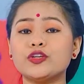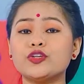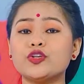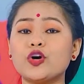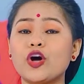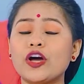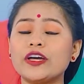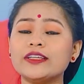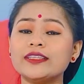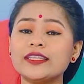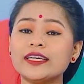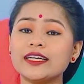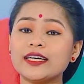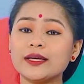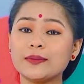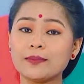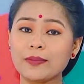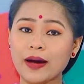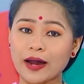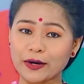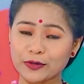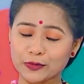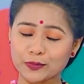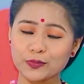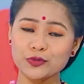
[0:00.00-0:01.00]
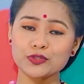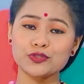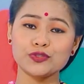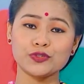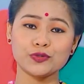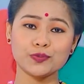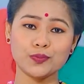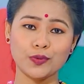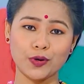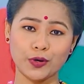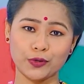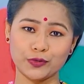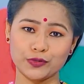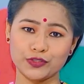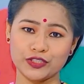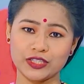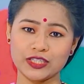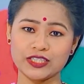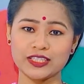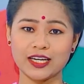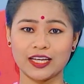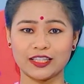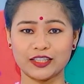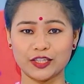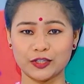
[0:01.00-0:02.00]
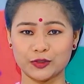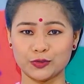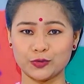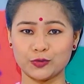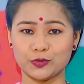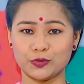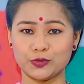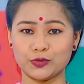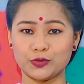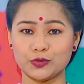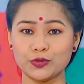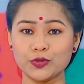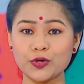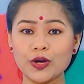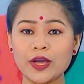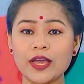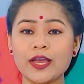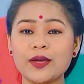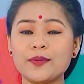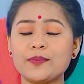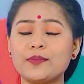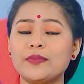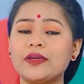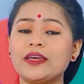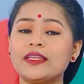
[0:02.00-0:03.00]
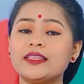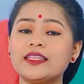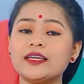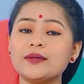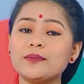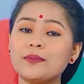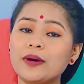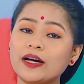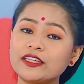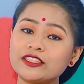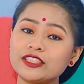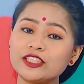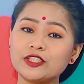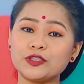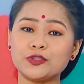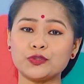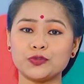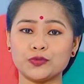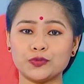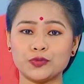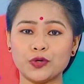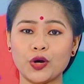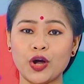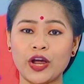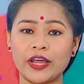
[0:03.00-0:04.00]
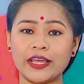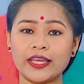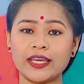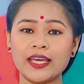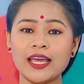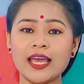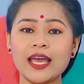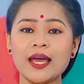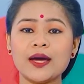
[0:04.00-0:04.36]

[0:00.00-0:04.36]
নয় থেকে বারো বছর বয়সে সাধারণত মেয়েদের মাসিক শুরু হয়